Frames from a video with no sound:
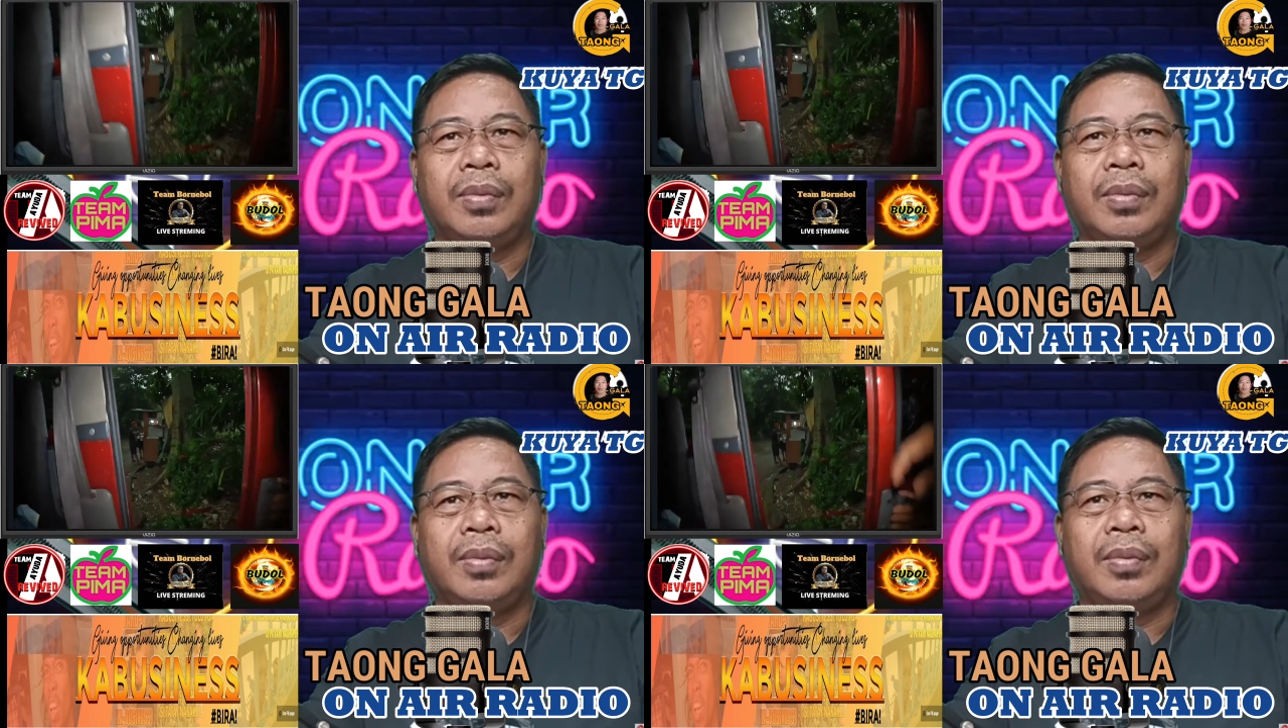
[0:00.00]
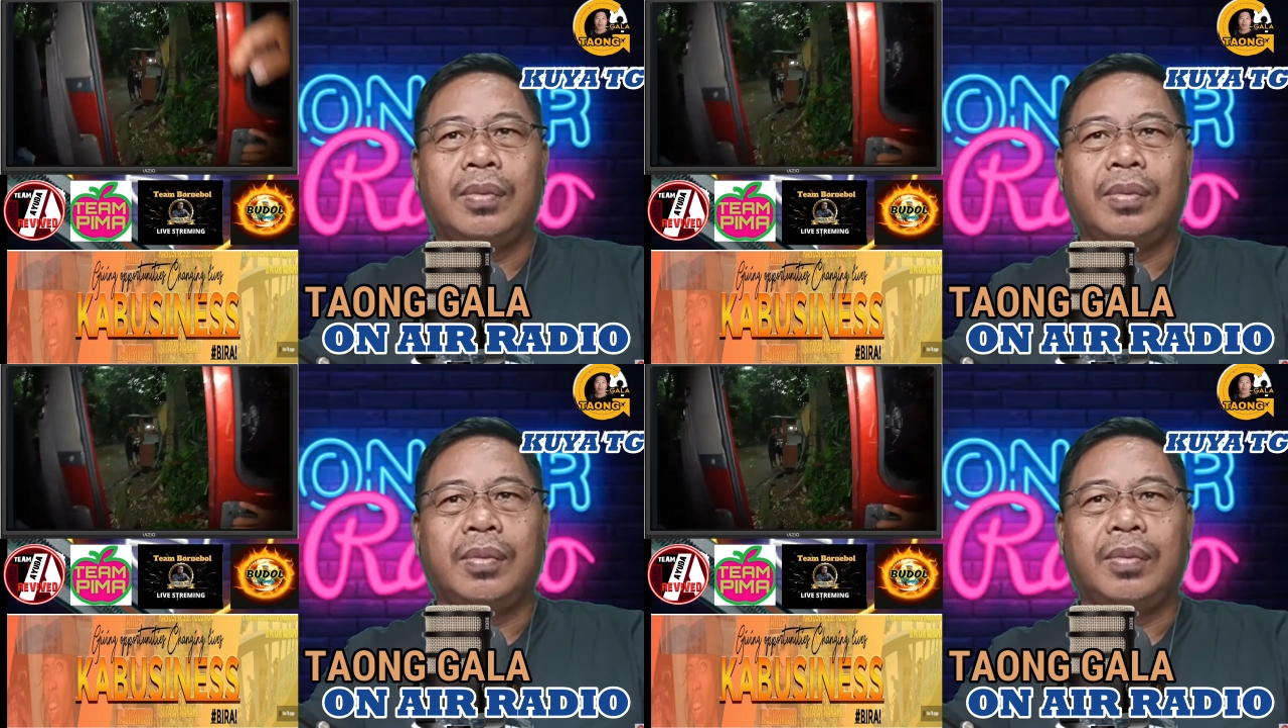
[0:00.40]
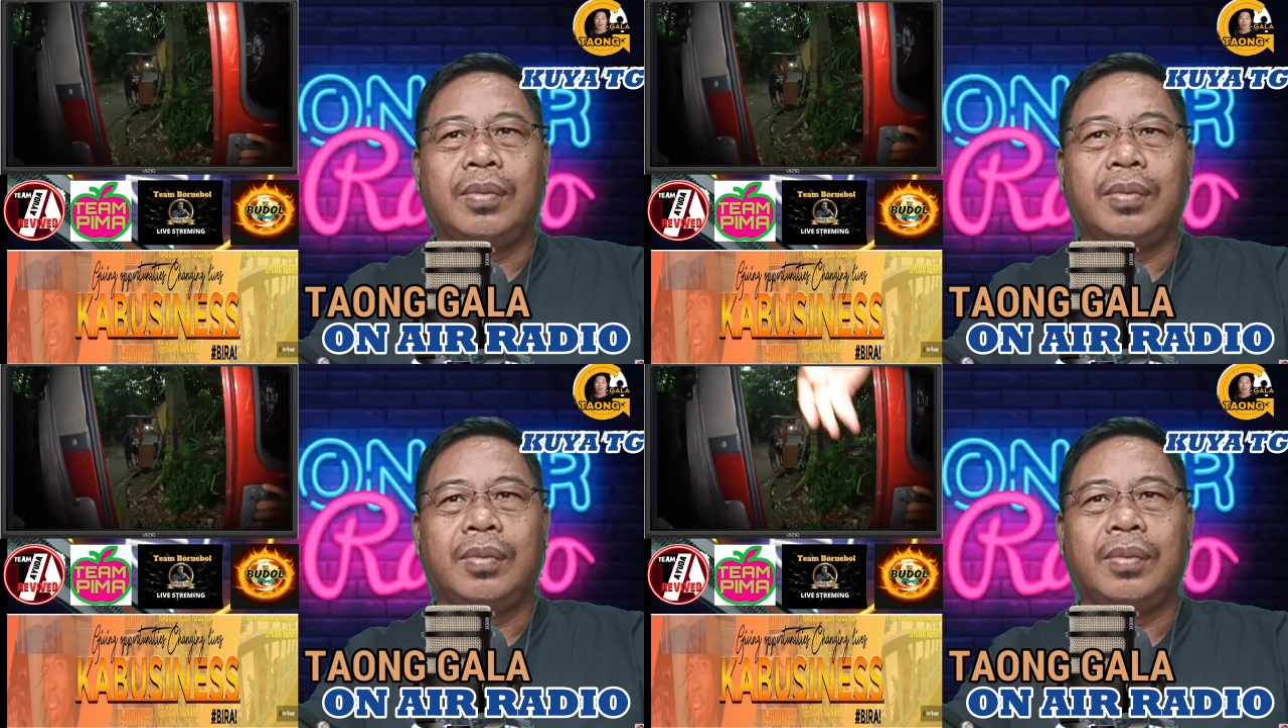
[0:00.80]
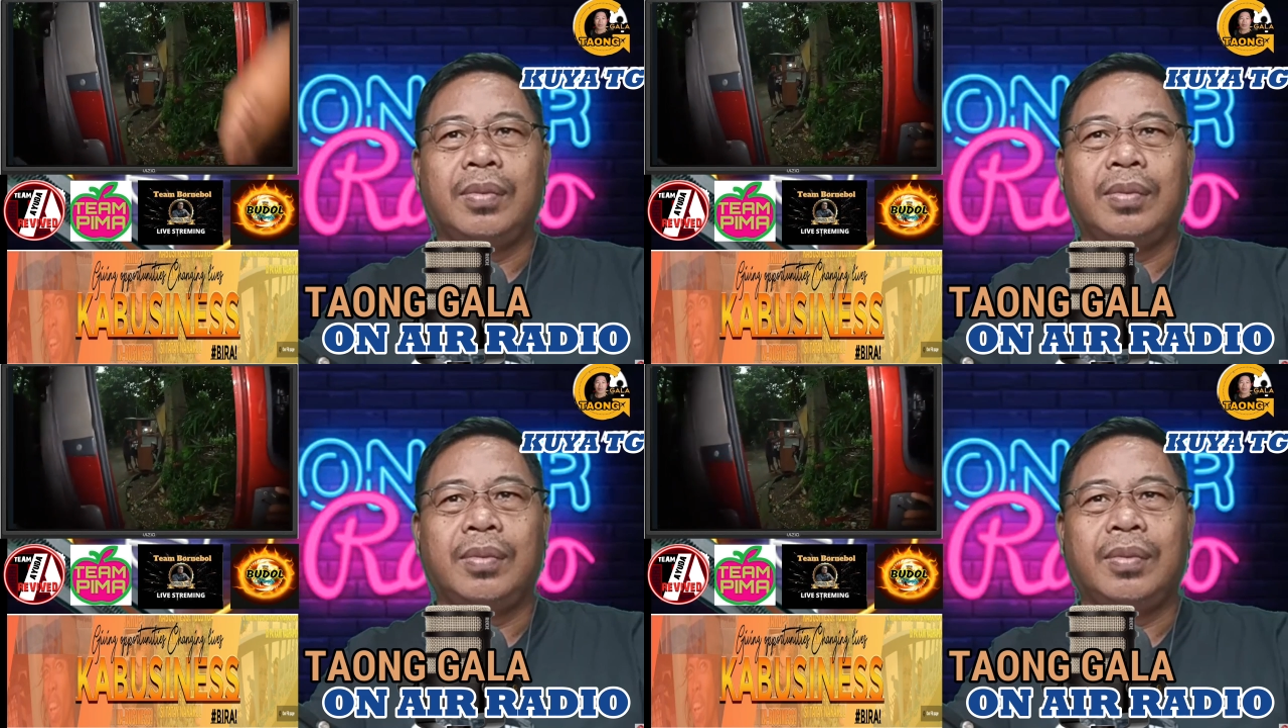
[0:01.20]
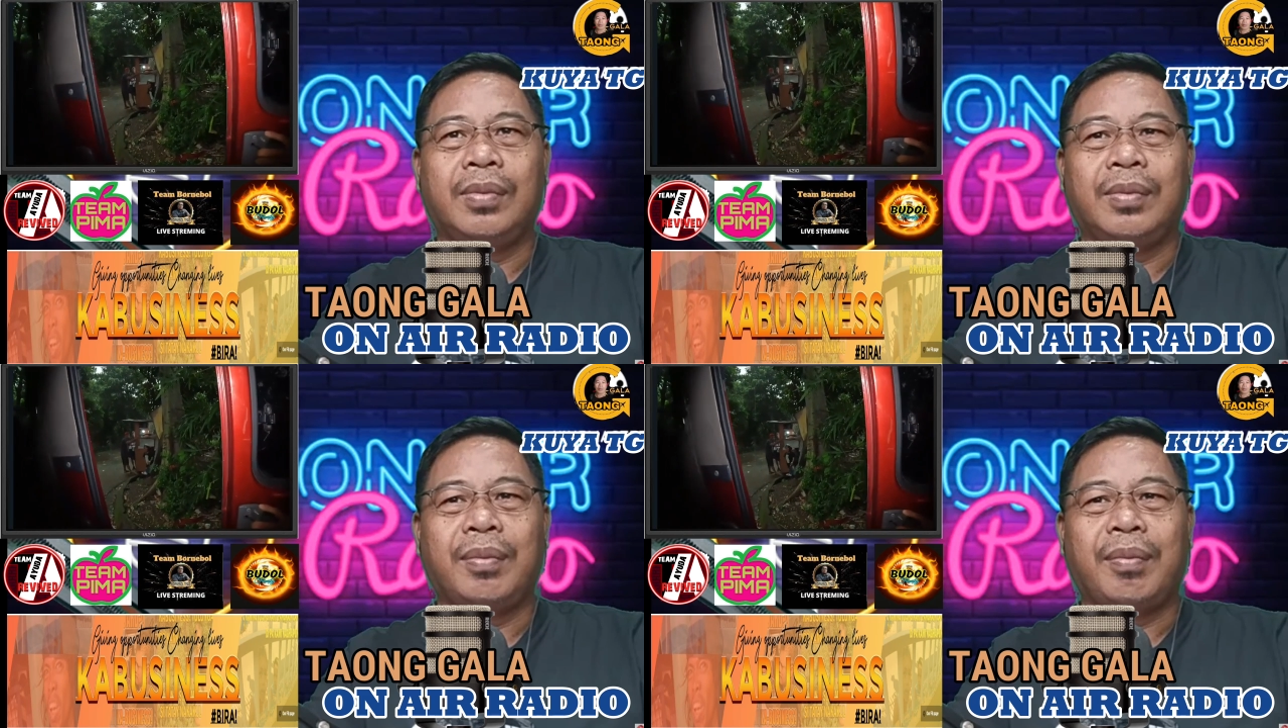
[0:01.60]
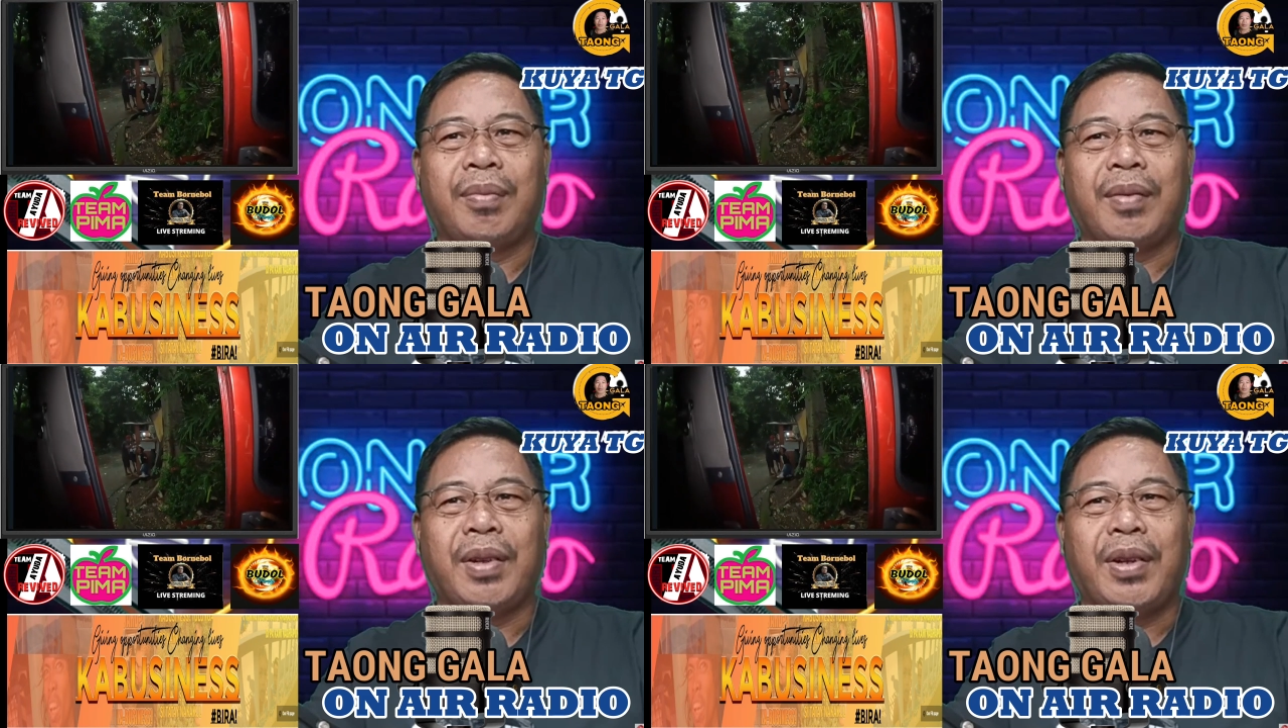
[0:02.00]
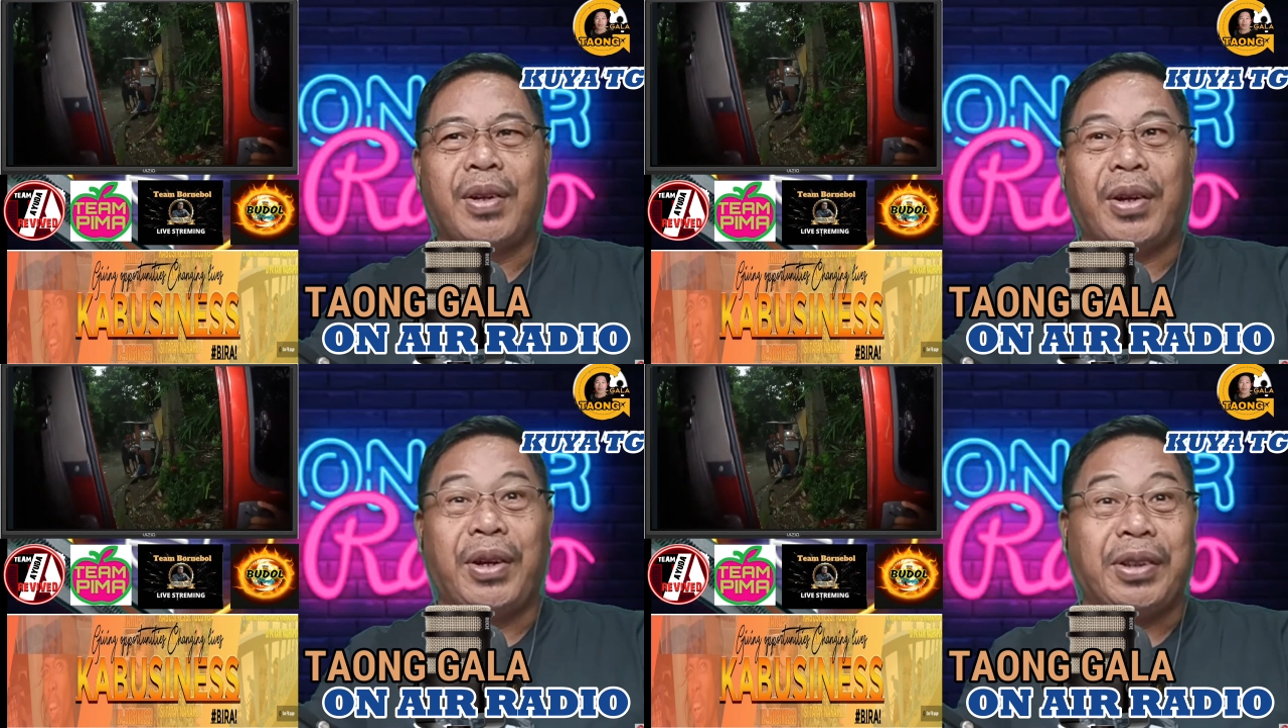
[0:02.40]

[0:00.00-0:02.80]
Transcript: Bong! Lika! Ngayon,